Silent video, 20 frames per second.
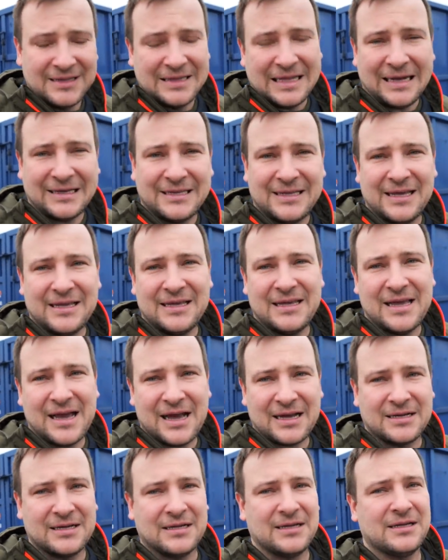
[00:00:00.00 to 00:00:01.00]
takiej
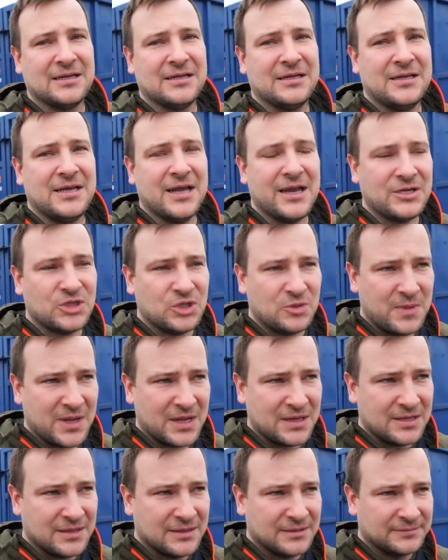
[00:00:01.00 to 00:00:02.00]
jak
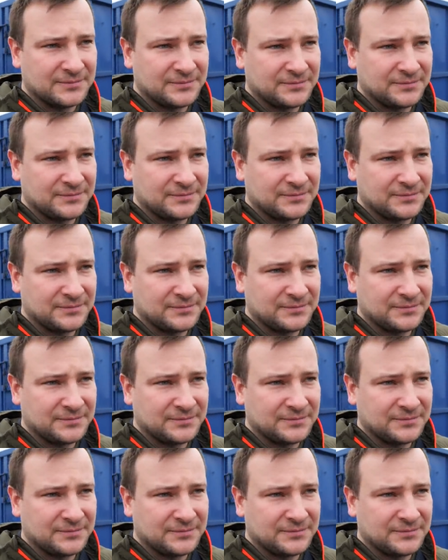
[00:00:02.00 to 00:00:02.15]
jęczmień